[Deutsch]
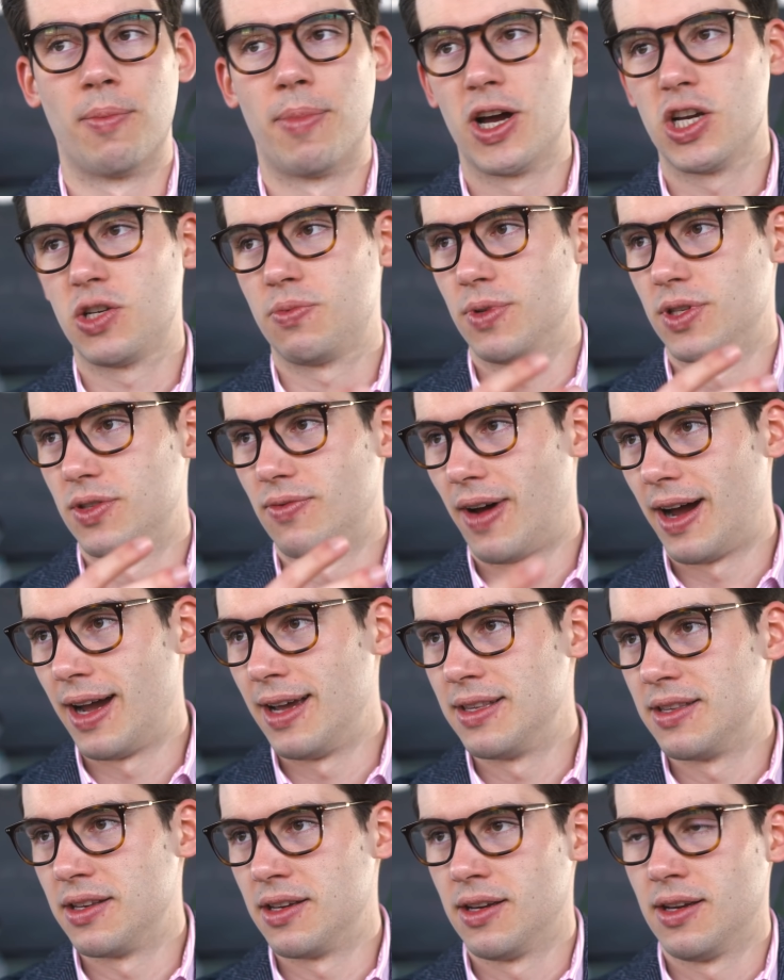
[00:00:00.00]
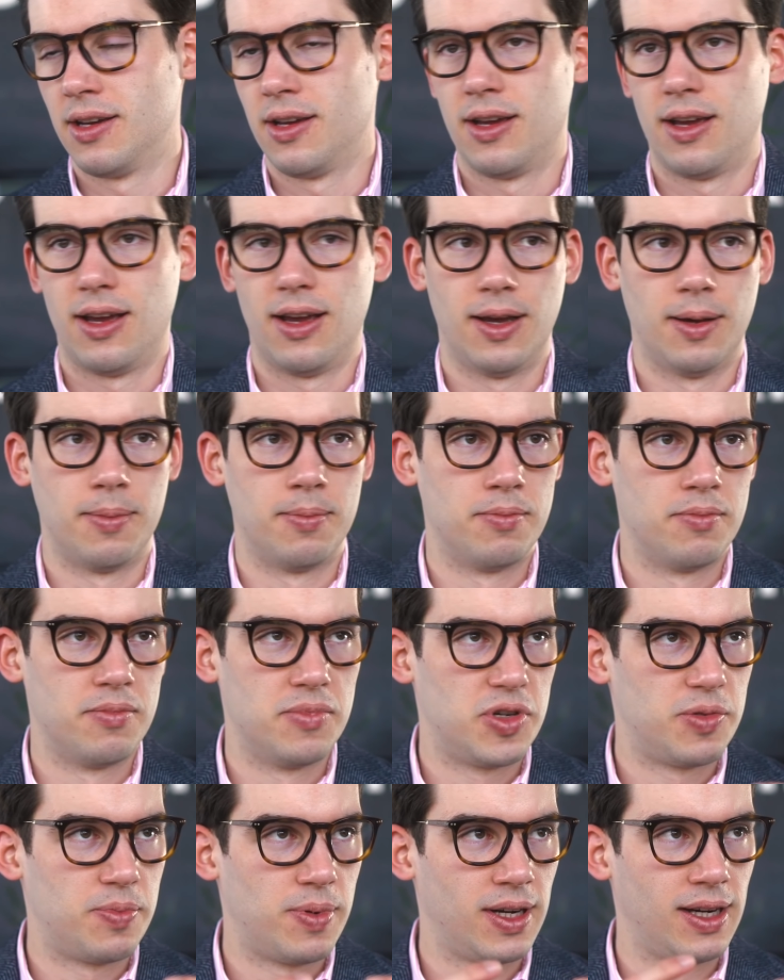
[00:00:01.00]
Beispielsweise, ähm,
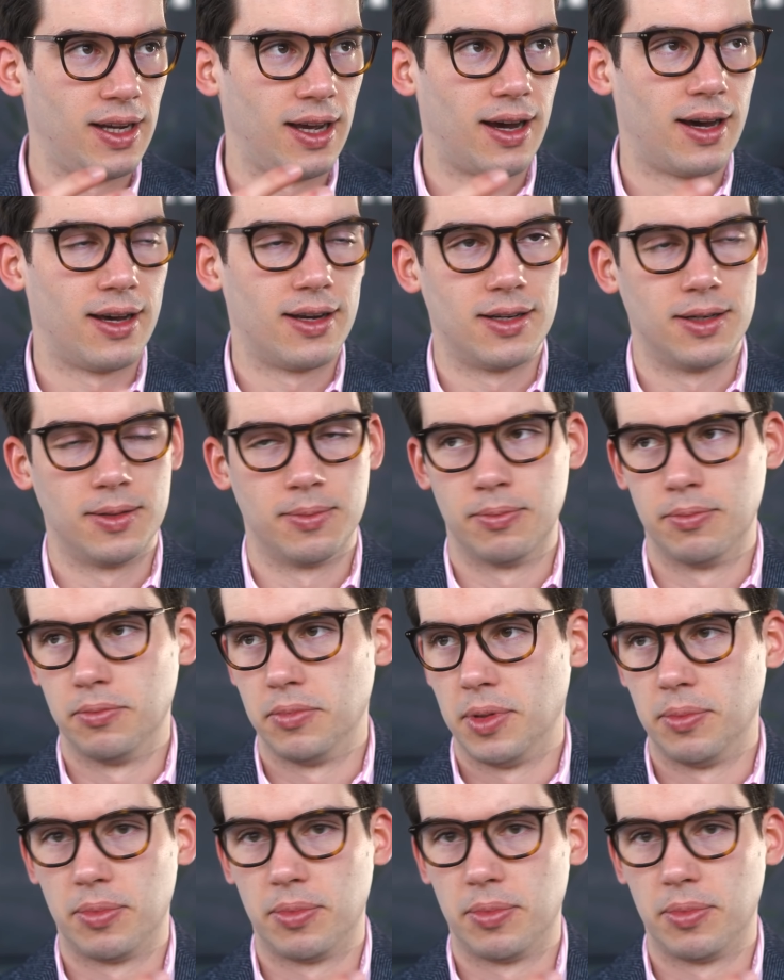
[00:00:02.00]
ich bin gerade im,